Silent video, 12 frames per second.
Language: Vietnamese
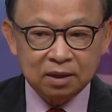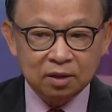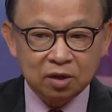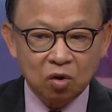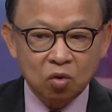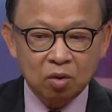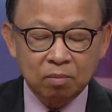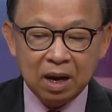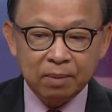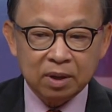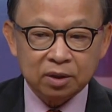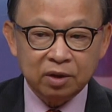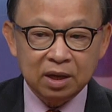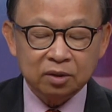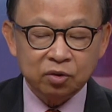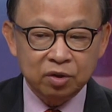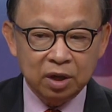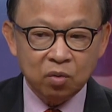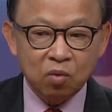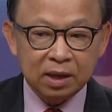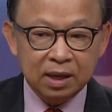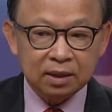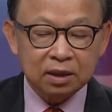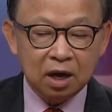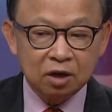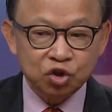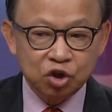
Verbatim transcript: thân chủ cũng hai ba tiếng tôi duyệt qua giấy tờ